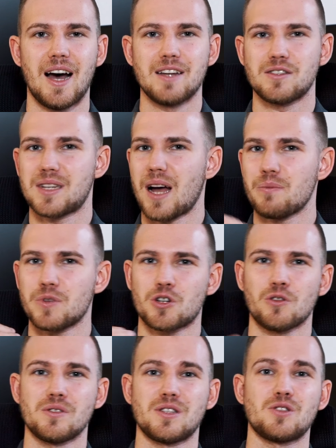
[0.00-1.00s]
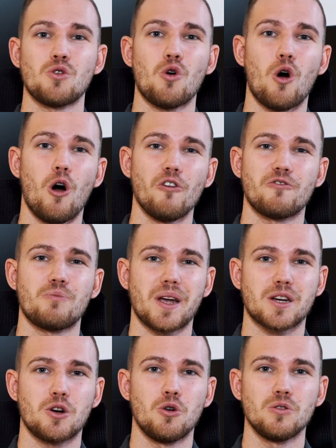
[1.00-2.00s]
Also ich habe das schon so oft
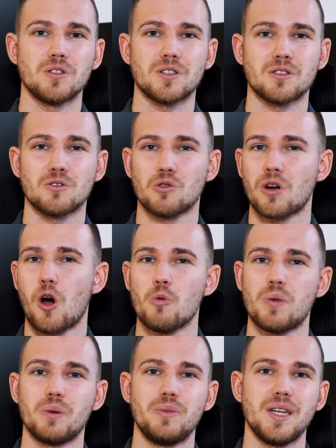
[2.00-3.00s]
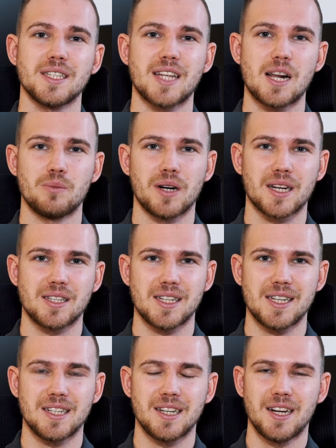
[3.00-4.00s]
bei Kunden oder auch bei mir selber
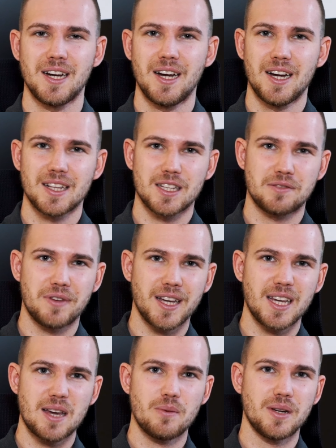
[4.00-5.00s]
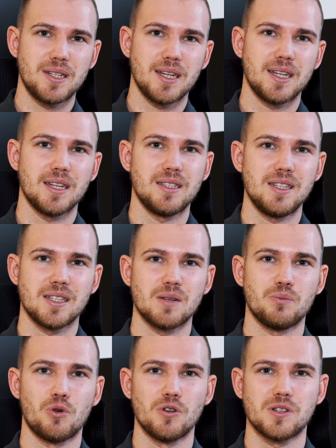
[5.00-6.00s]
gesehen, deswegen gebe ich dir hier diesen
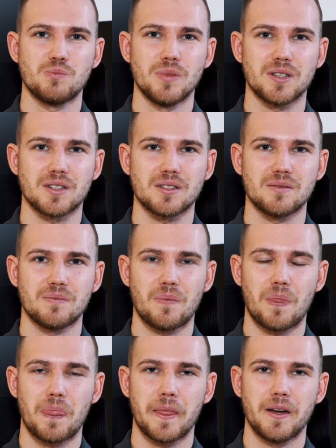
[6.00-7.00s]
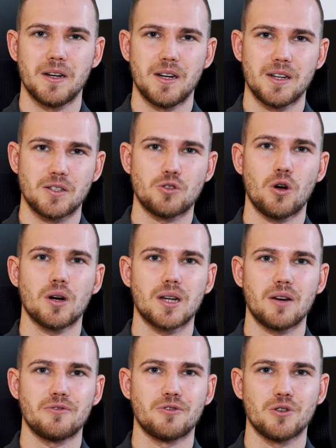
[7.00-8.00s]
Impuls mit. Sorge
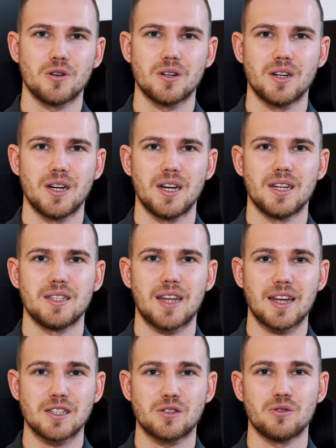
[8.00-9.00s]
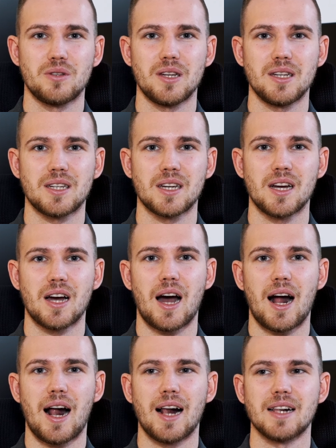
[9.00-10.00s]
dafür, dass du dich
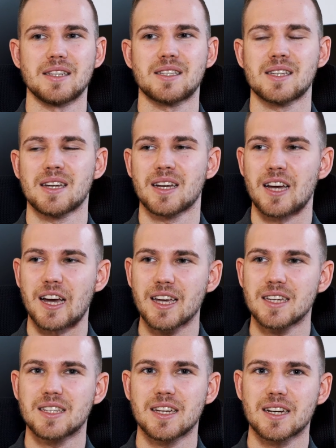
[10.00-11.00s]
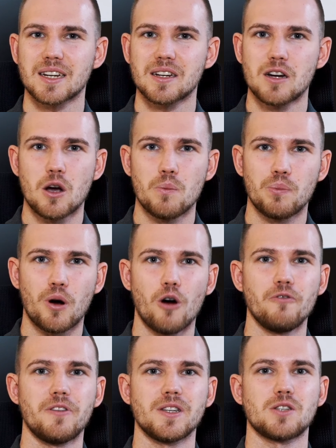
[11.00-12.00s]
als richtigen,
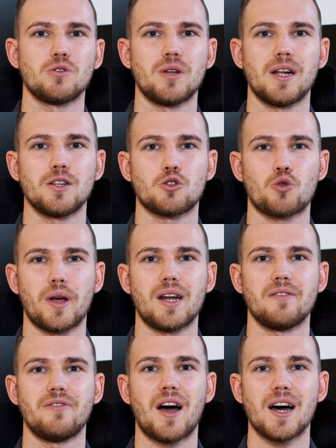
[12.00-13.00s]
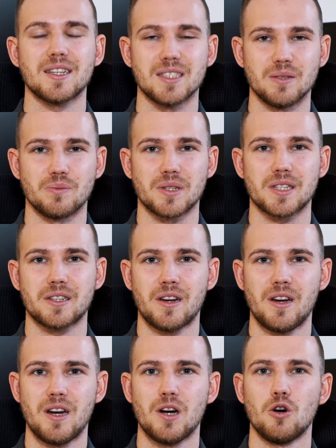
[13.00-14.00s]
professionellen Trader wahrnimmst
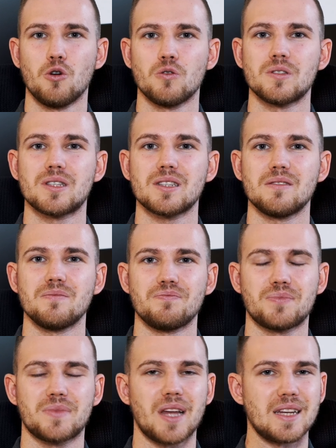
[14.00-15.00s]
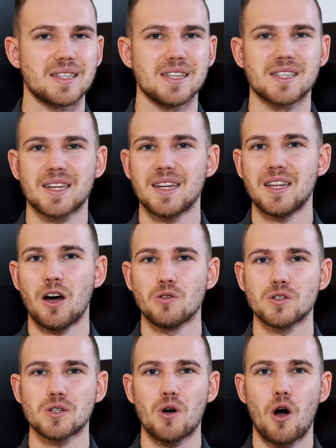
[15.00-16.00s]
und das ist
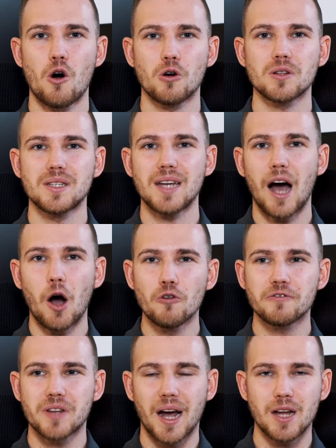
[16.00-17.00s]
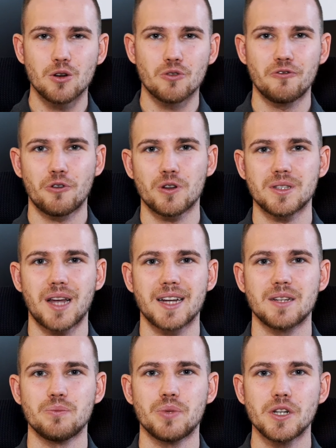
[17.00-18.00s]
genauso auch die Aufteilung von
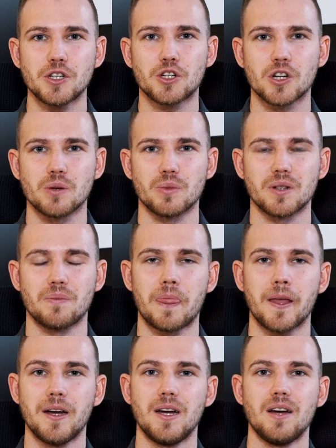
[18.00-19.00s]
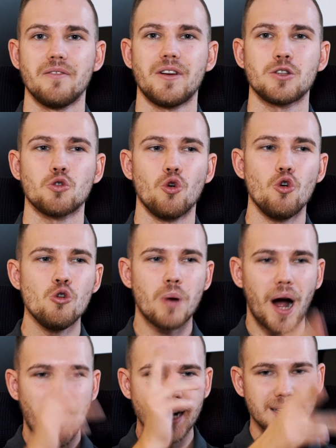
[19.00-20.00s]
deinen Bildschirmen. Wenn du
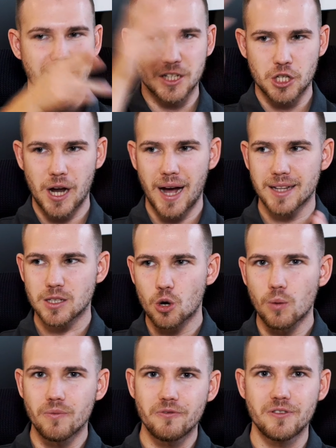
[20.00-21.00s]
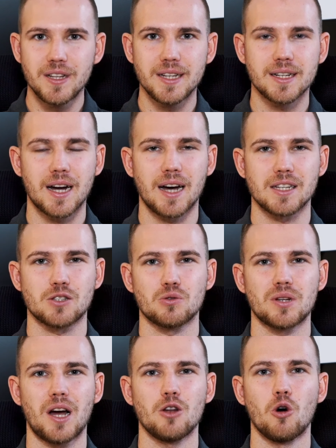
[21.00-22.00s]
überall da Charts rumfliegen hast,
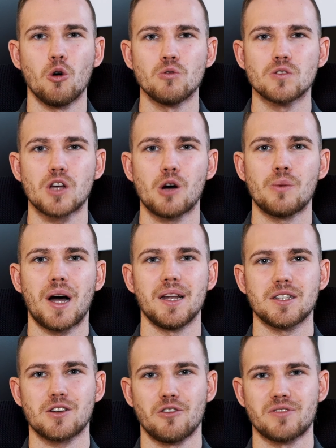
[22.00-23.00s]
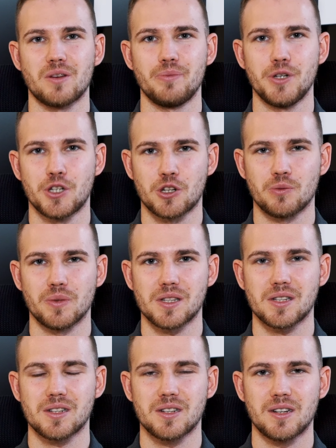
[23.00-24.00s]
total unsauber alles auf deinem Bildschirm
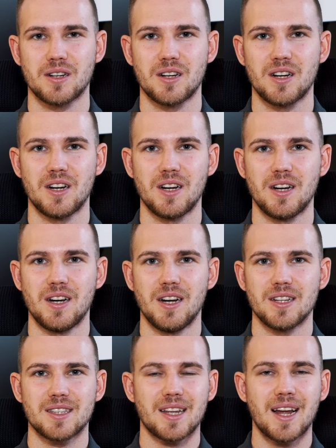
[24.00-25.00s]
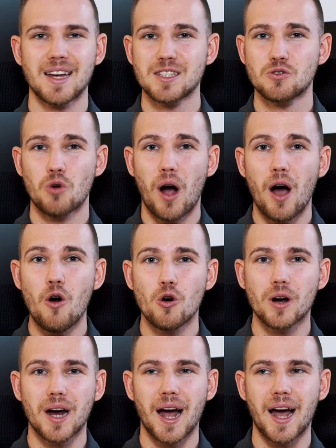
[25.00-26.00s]
ist, dann hast du auch